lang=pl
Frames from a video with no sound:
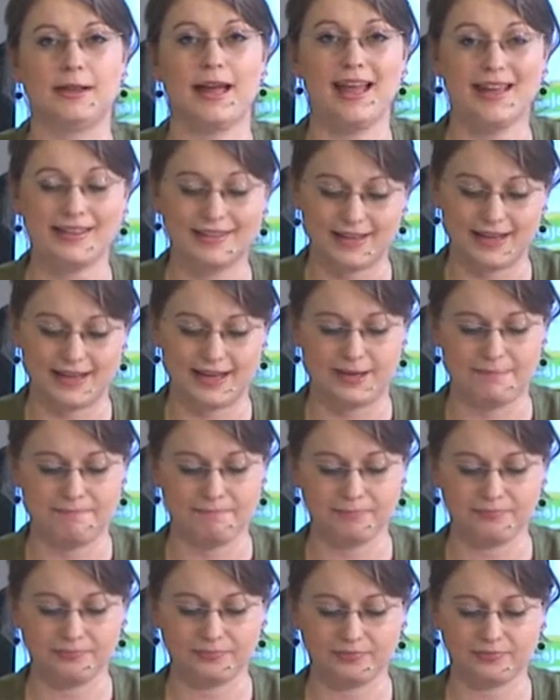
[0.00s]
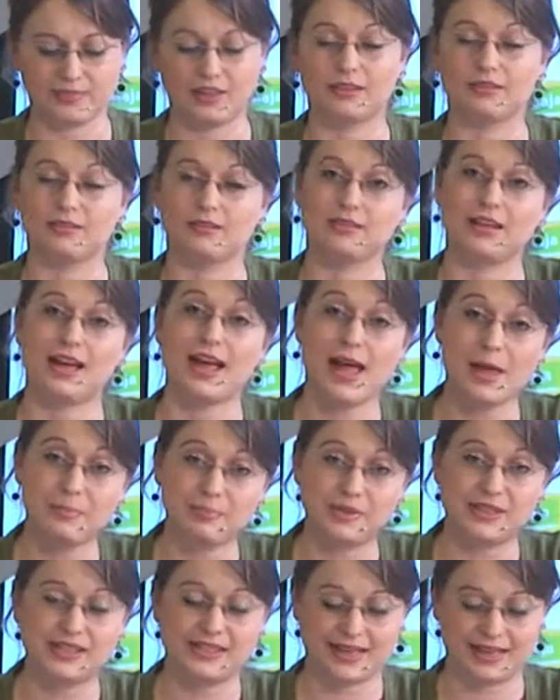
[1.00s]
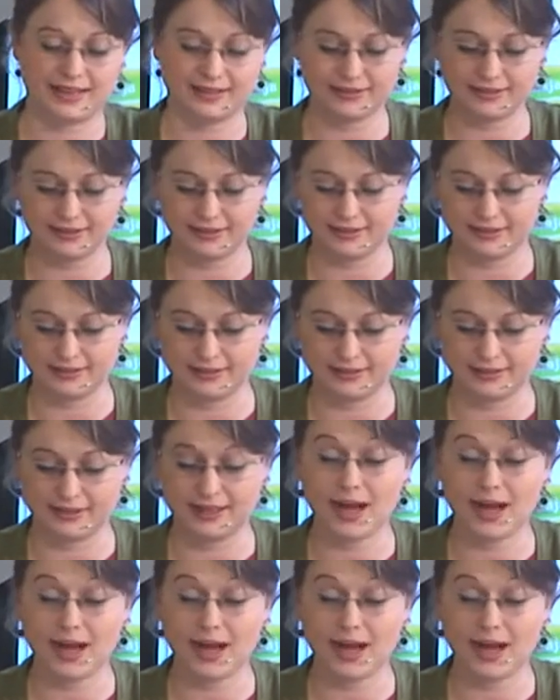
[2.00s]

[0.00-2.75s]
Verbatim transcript: Enej, mm, Happy Set, e,